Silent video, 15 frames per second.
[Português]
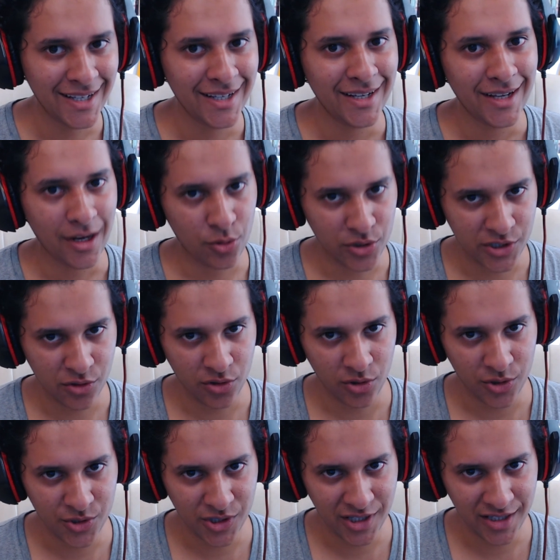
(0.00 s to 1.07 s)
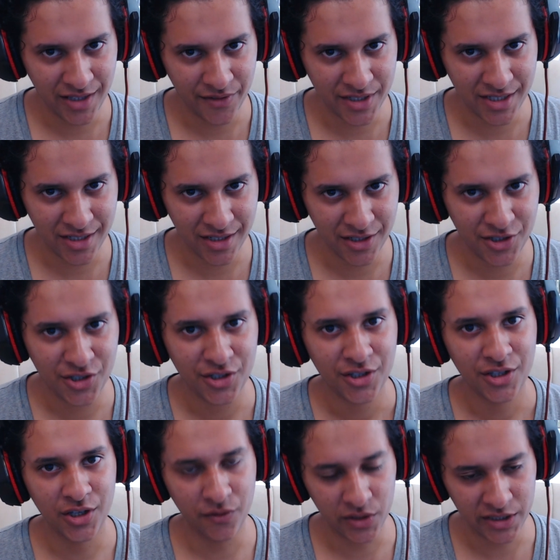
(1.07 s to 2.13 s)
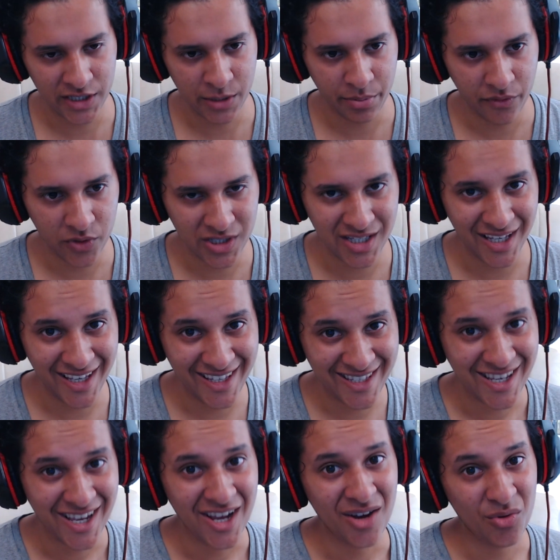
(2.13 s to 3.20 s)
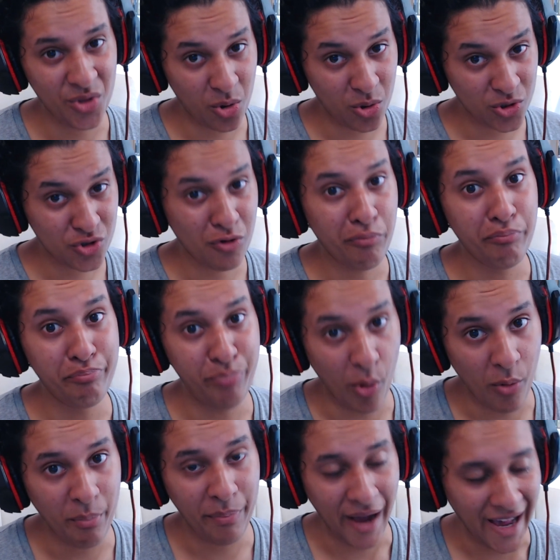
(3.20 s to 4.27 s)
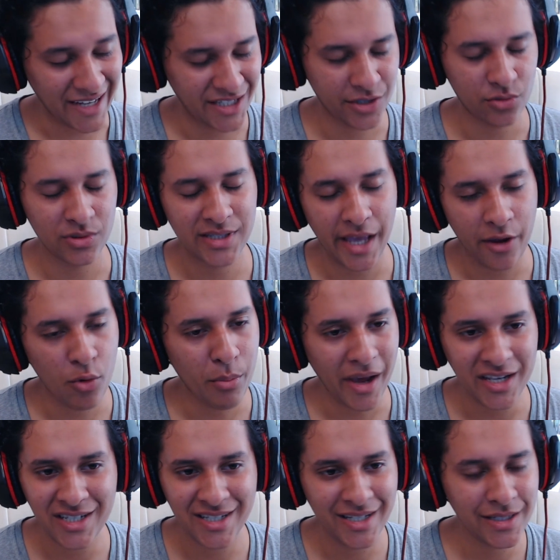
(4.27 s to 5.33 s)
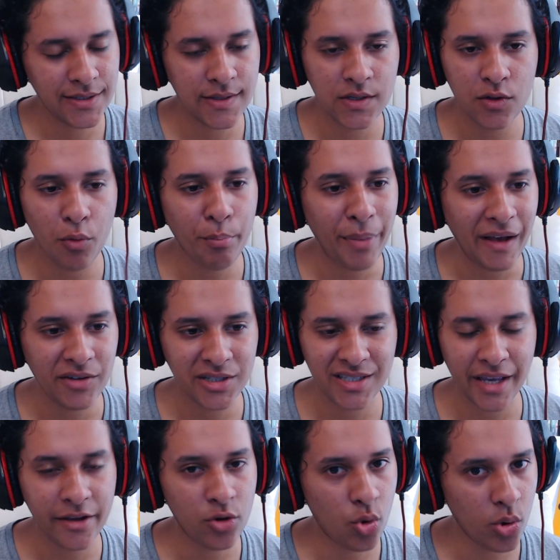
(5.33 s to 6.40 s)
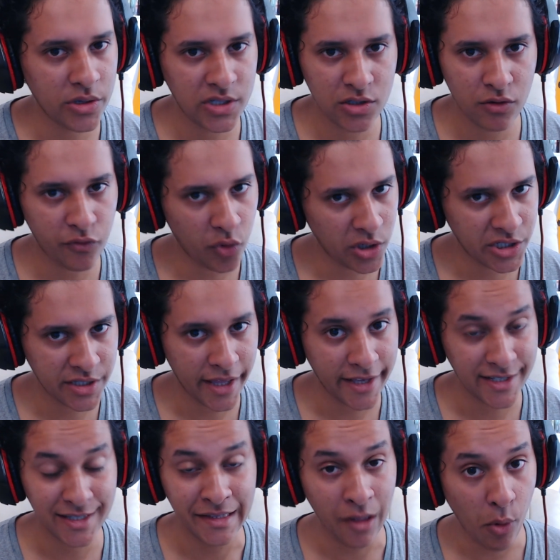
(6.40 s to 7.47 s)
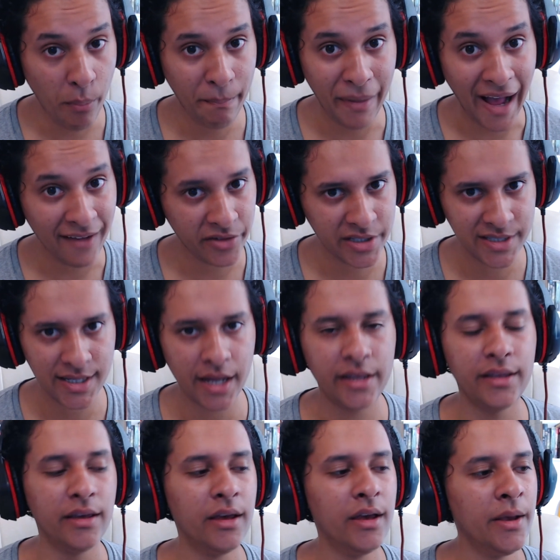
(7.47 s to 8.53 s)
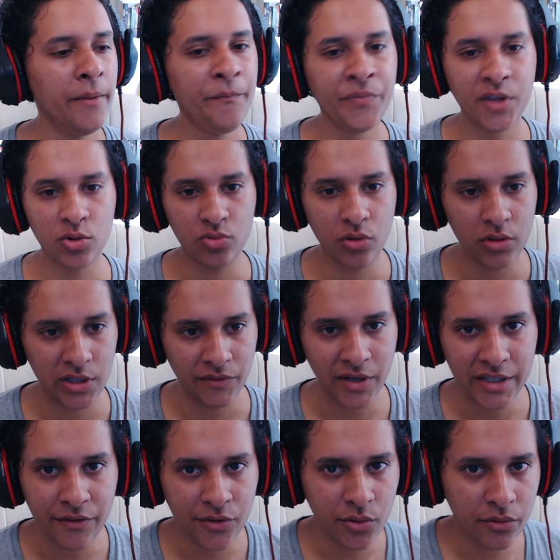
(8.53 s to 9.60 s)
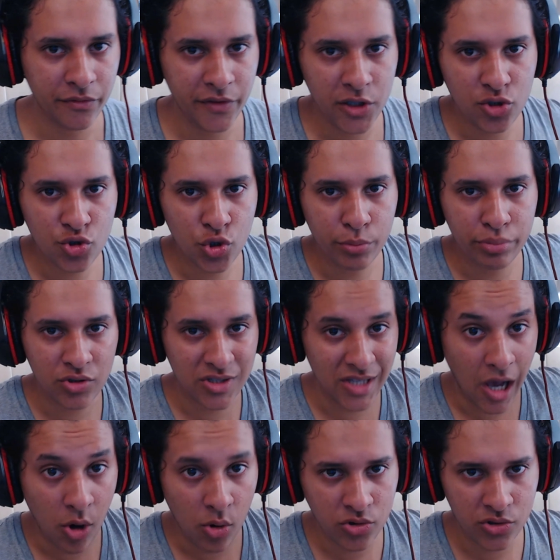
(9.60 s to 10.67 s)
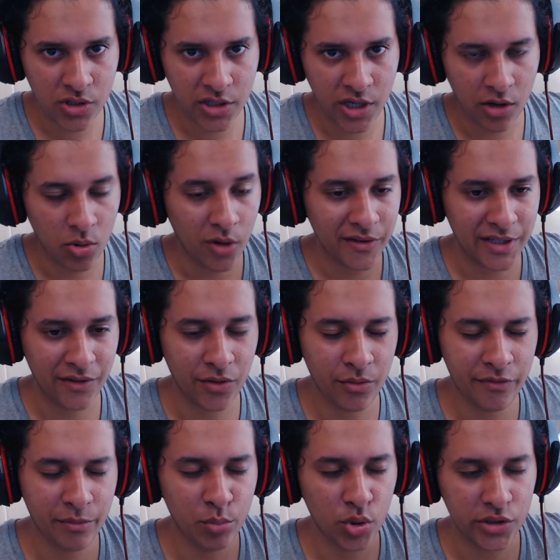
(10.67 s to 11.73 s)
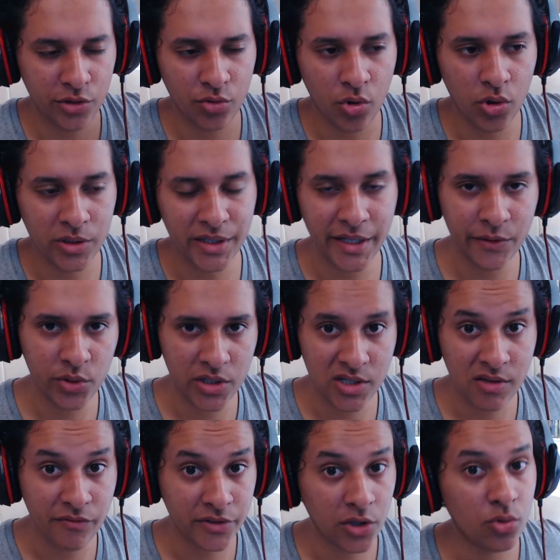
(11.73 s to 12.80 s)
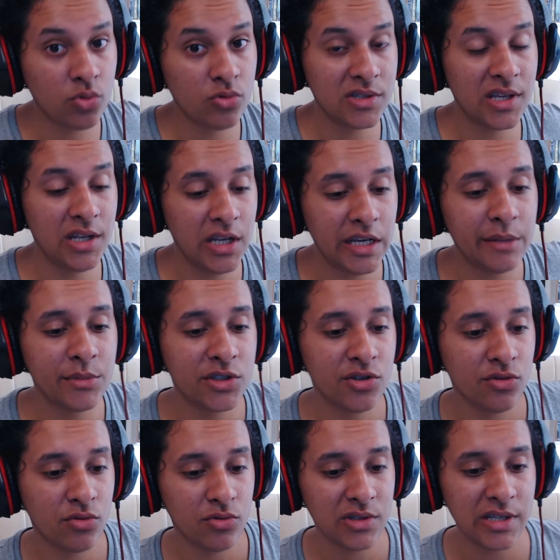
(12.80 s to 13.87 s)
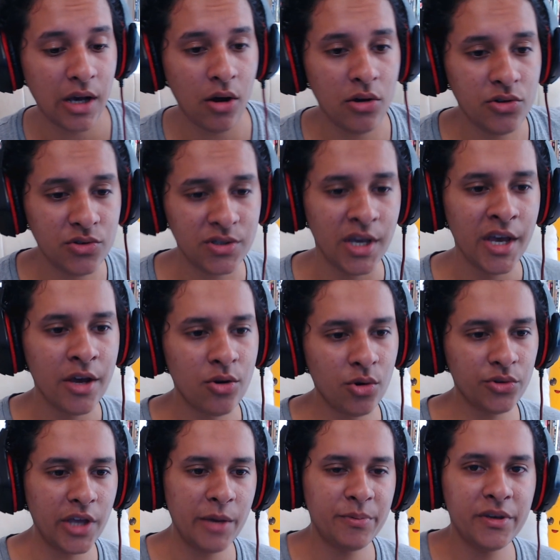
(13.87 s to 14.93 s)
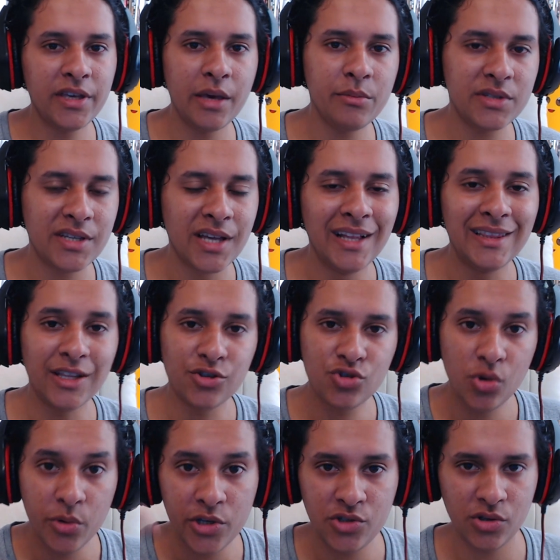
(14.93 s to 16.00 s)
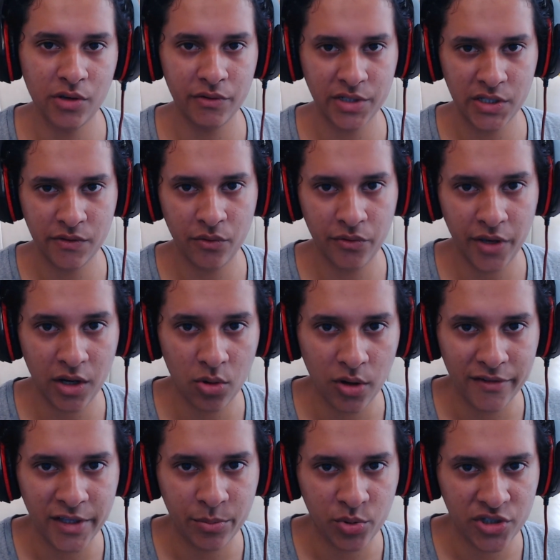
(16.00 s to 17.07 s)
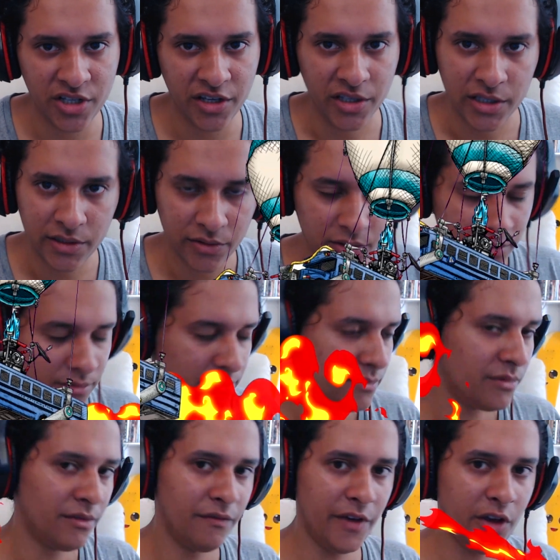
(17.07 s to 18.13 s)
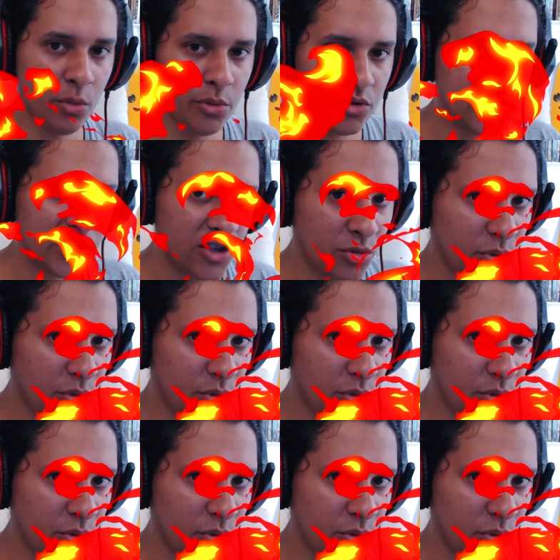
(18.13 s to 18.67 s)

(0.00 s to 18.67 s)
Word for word: aconteceu um negócio aqui interessante e eu vou trazer para vocês um negócio bombástico Saiu mais teasers, não para de sair coisas do Fortnite, não para de sair eu, tô, eu tava gravando um vídeo sobre os áudios aqui agora, tava montando um roteiro, decifrando alguns enigmas de alguns áudios Quando a Epic Games lançou isso que vocês vão ver agora depois da intro Vem comigo sem nenhuma